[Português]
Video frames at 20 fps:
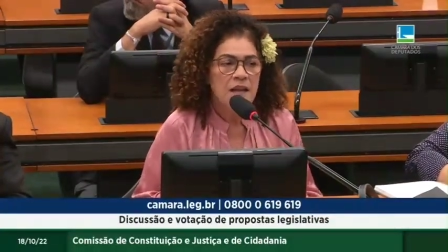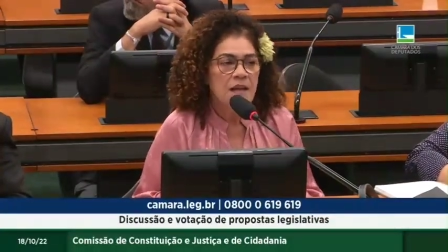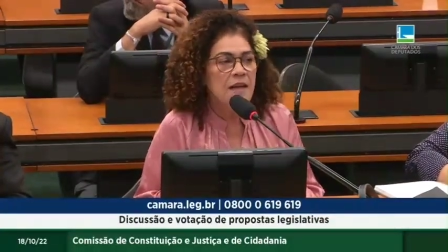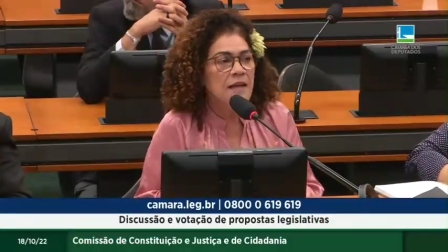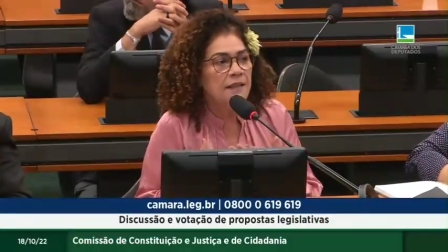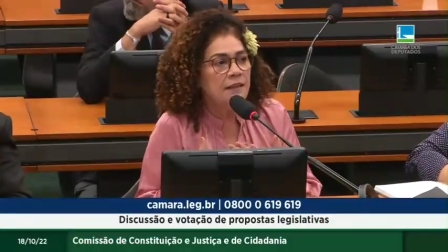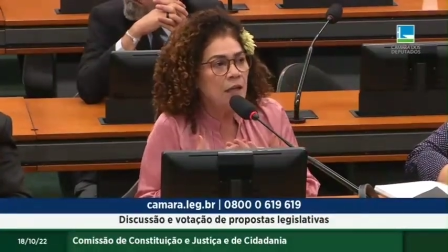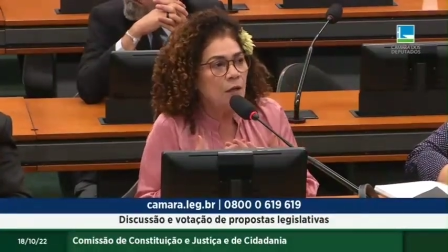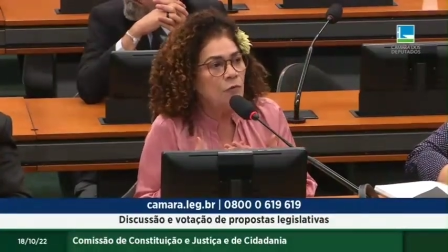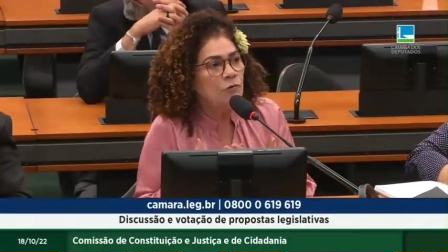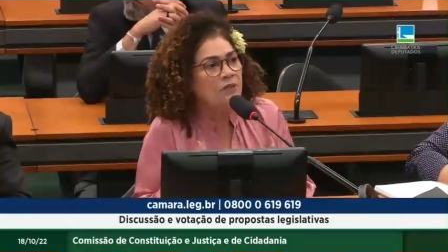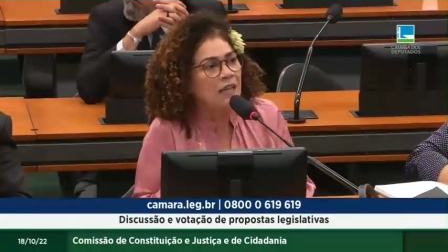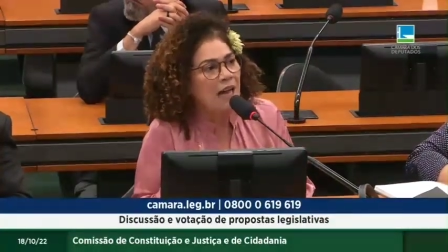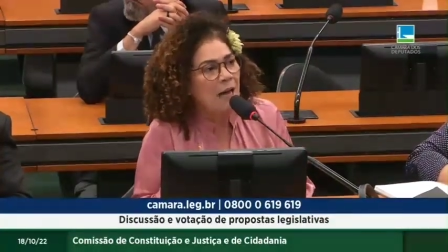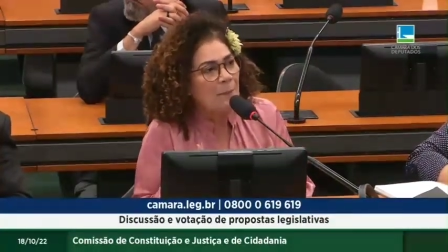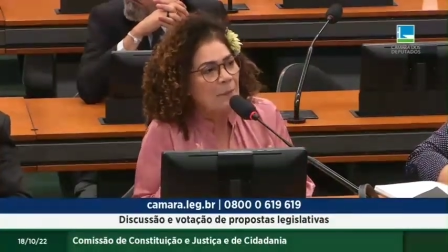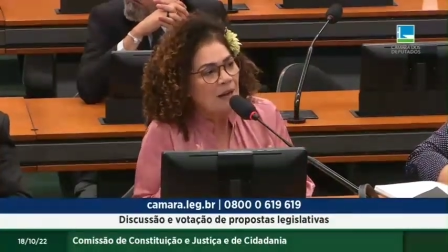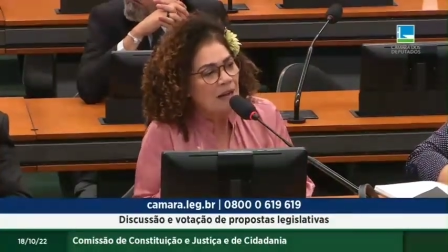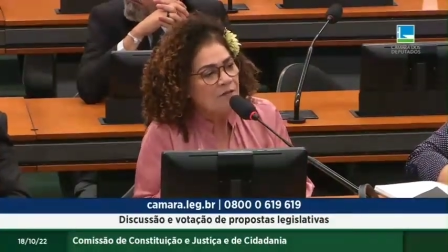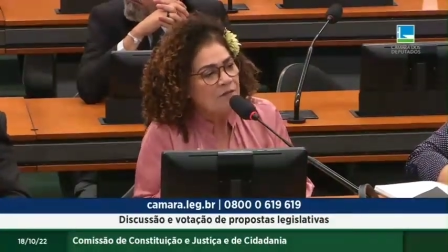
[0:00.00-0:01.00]
E não
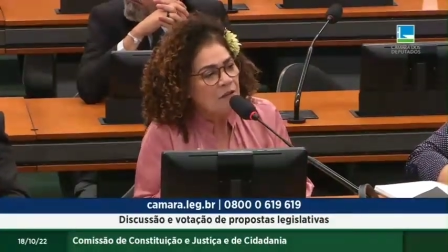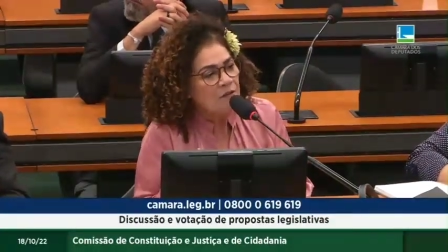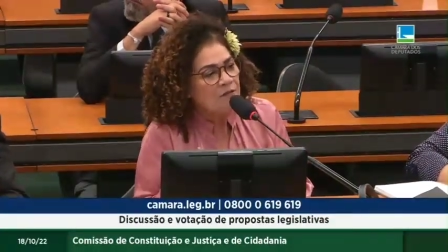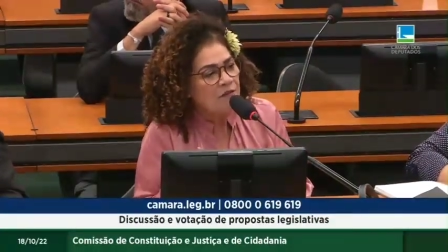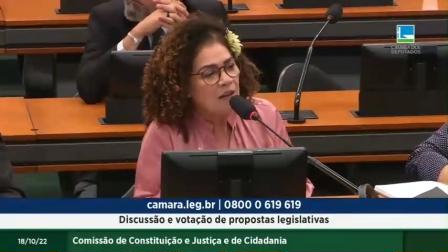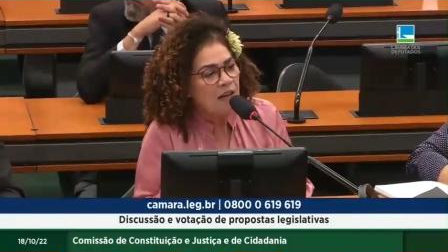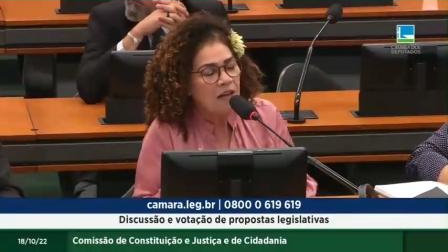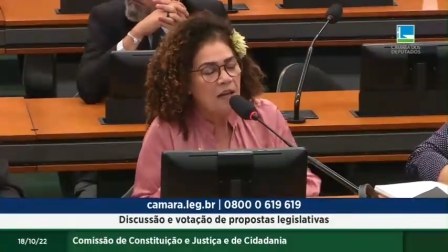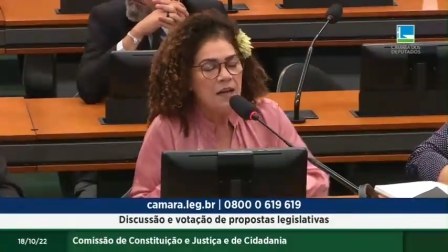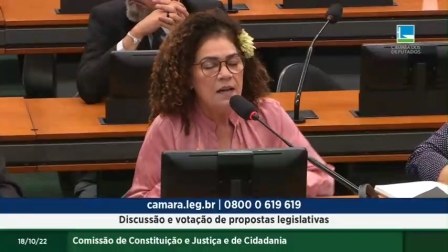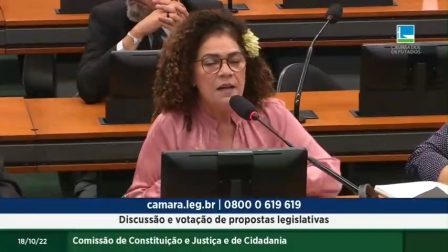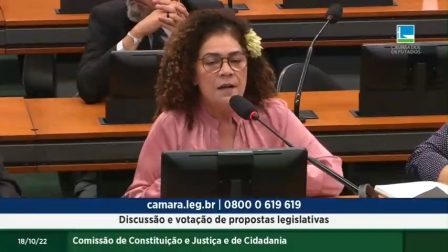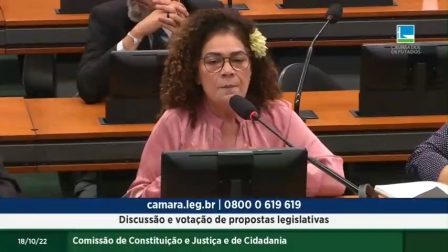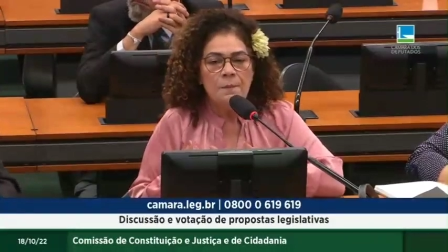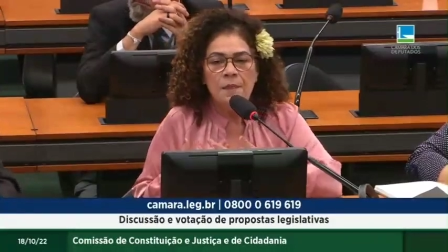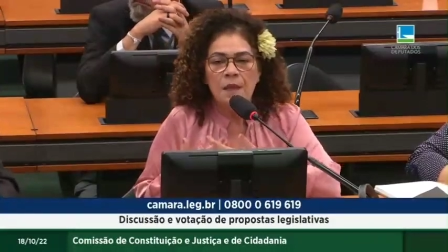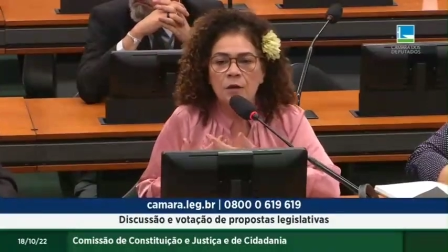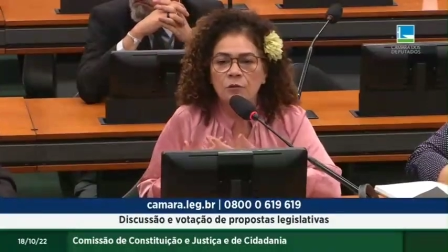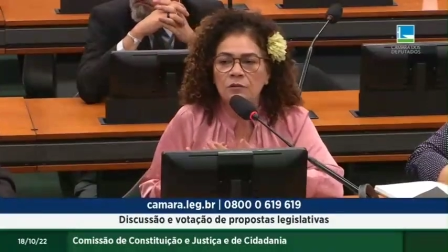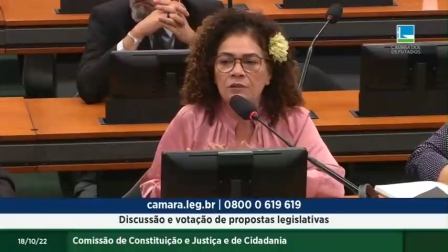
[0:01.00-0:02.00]
dá para viver,
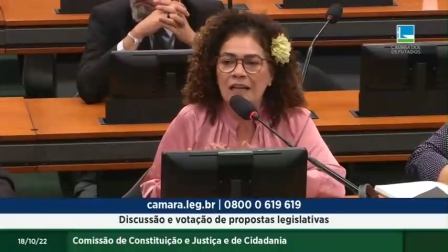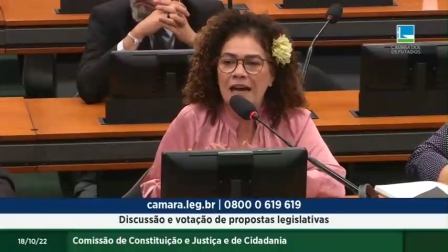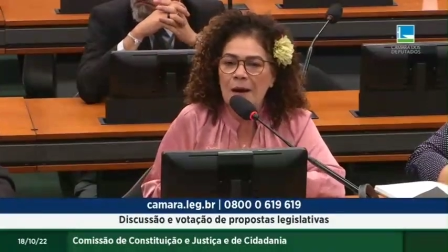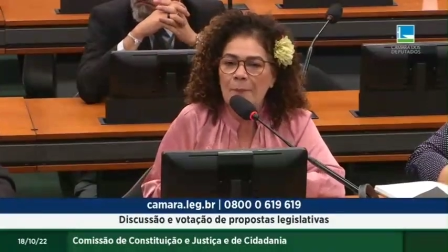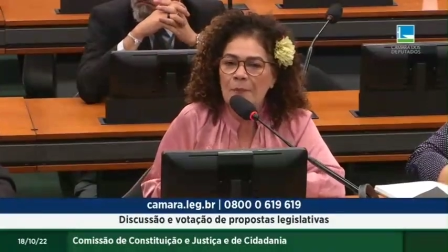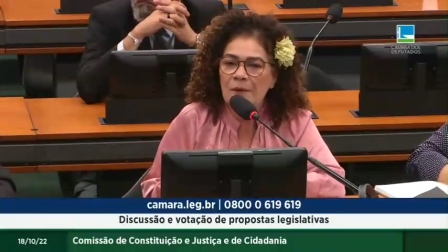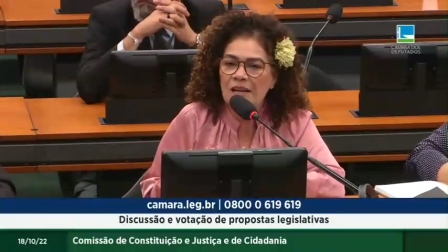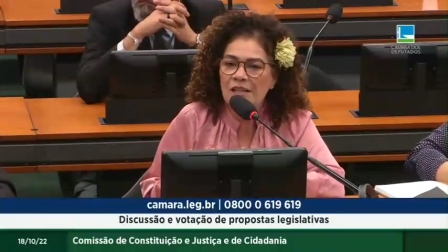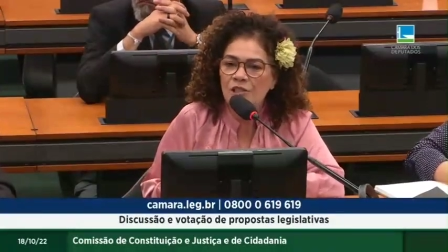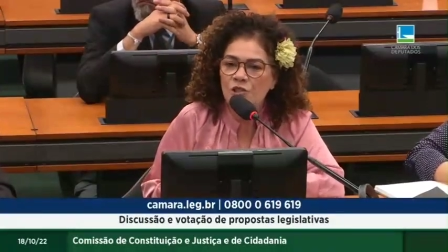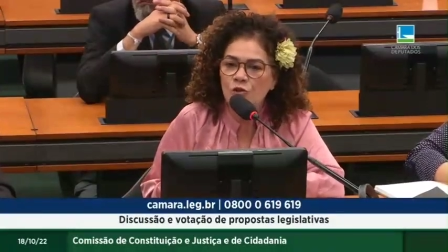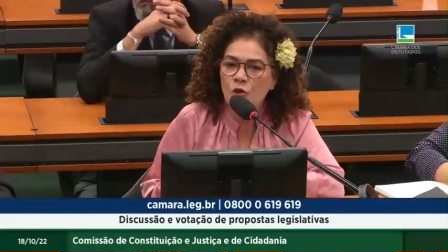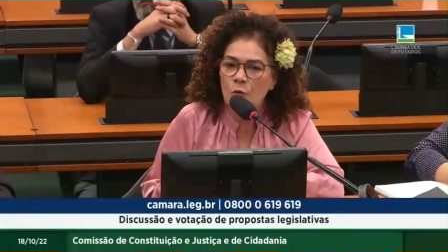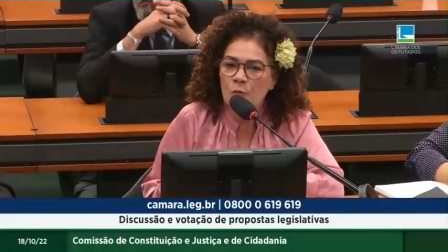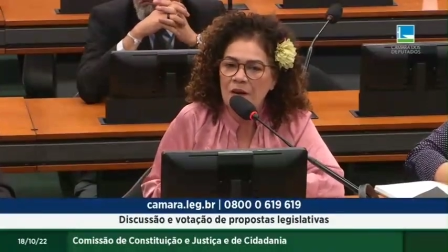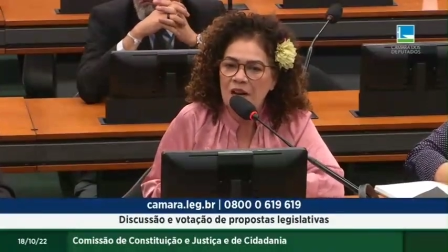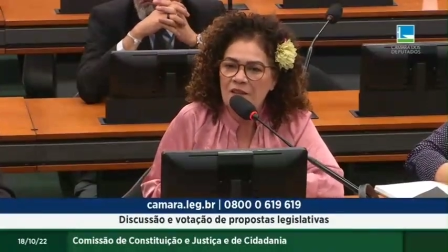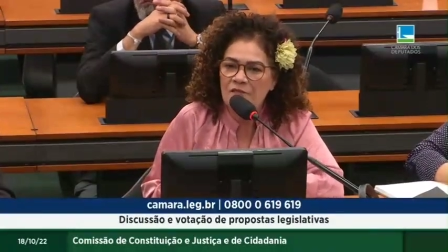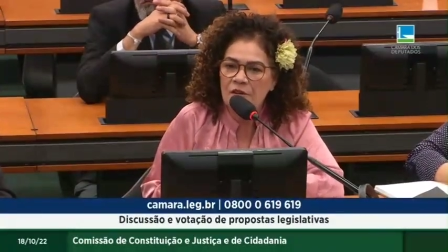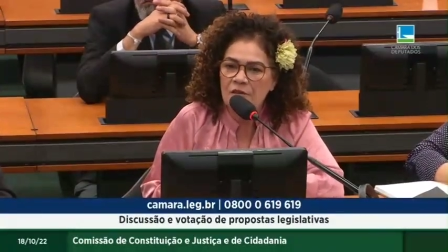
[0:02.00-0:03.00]
não dá para
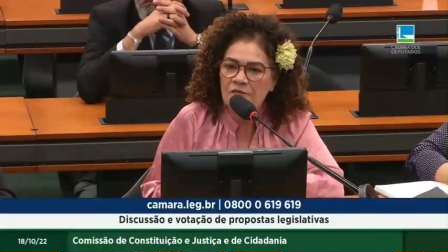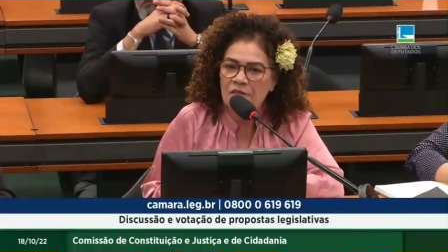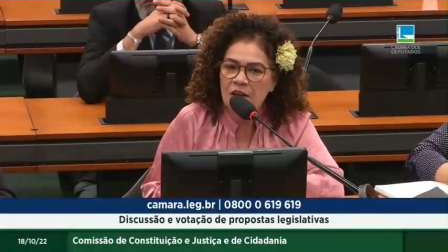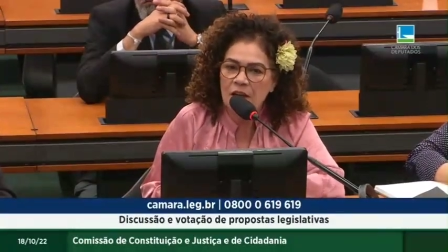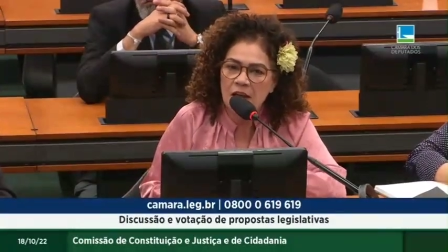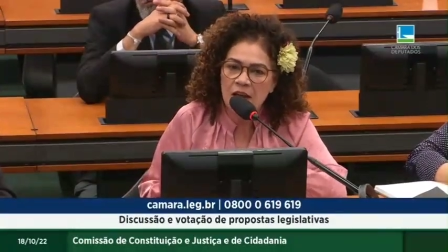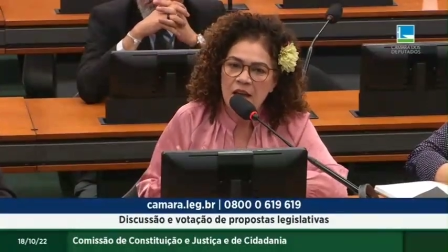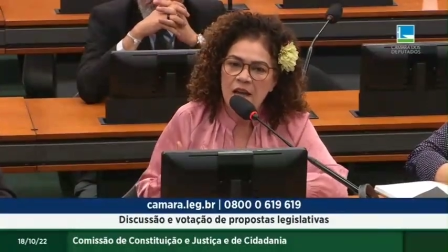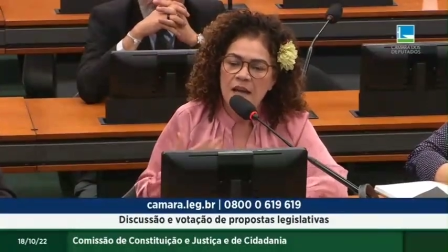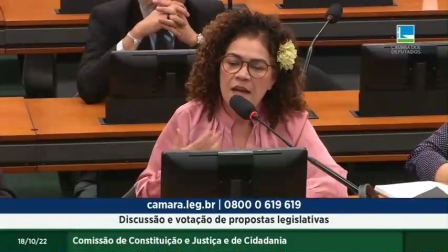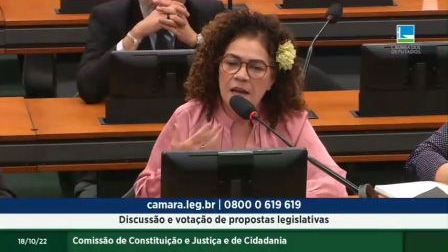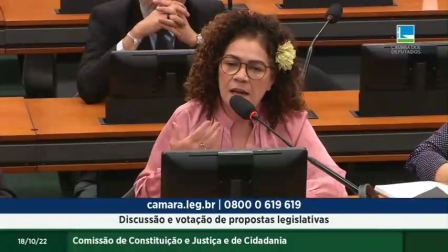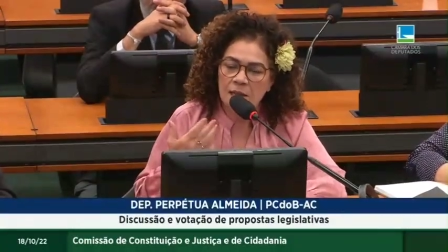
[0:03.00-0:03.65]
sobreviver